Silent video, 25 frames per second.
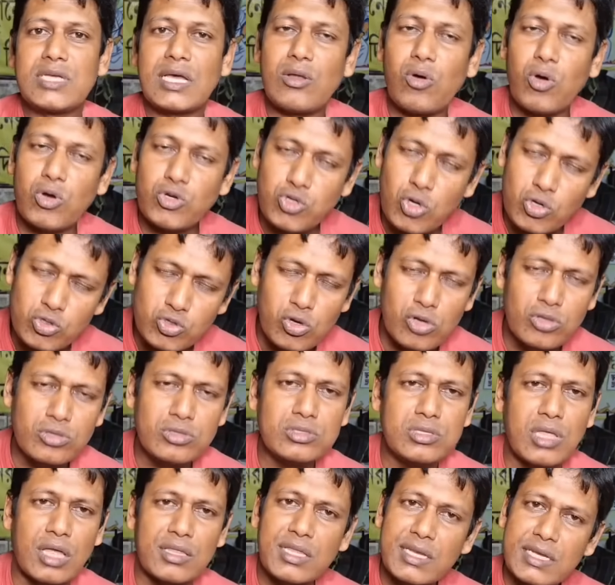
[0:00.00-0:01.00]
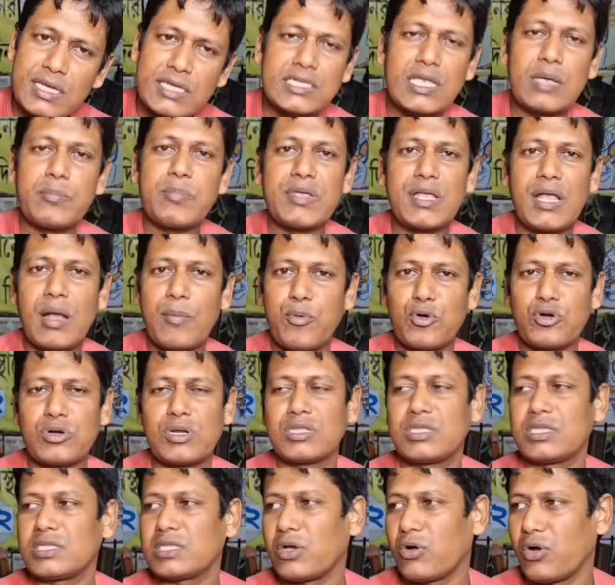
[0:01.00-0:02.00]
যারা অসৎ হন তাদেরকে সেই
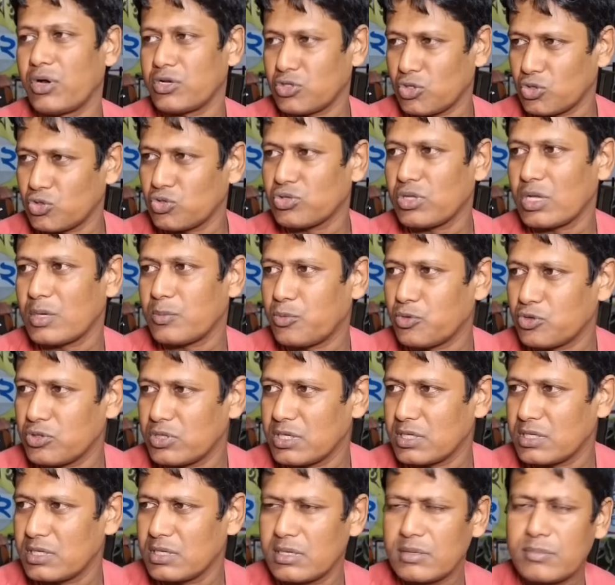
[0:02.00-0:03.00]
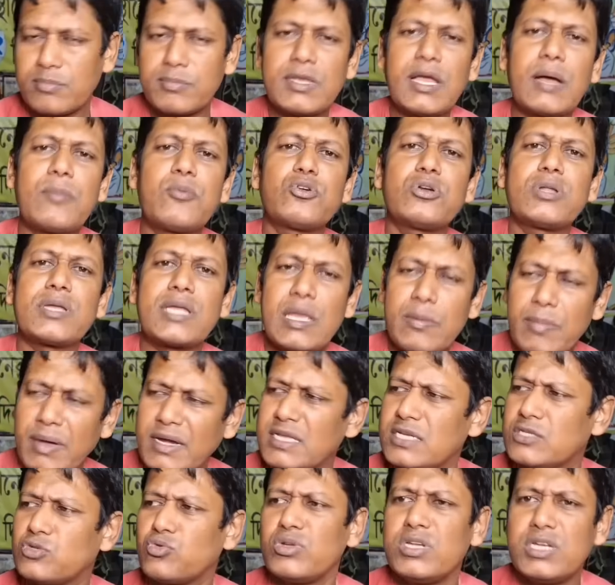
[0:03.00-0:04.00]
বিজ্ঞাপনটা দিতে হয় সততার প্রতীক বিজ্ঞাপনটা কে
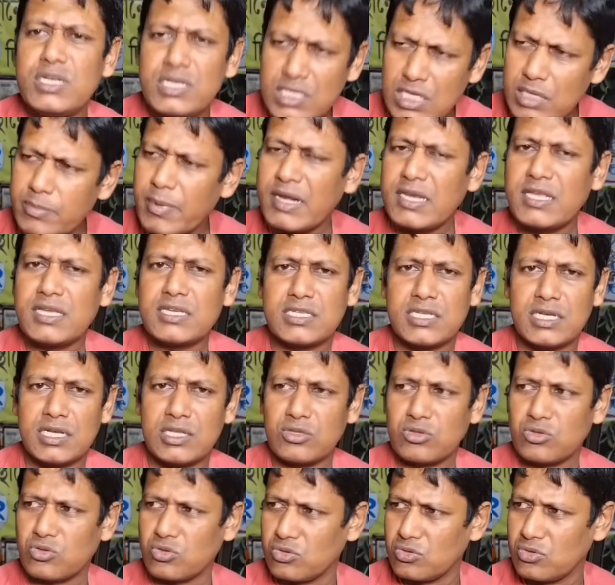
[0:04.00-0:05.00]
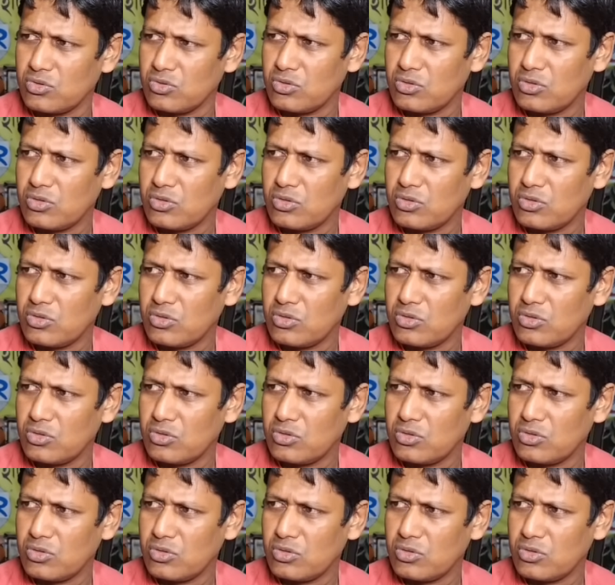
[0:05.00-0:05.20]
বানিয়েছে উনি নিজেই বানিয়েছিলেন তো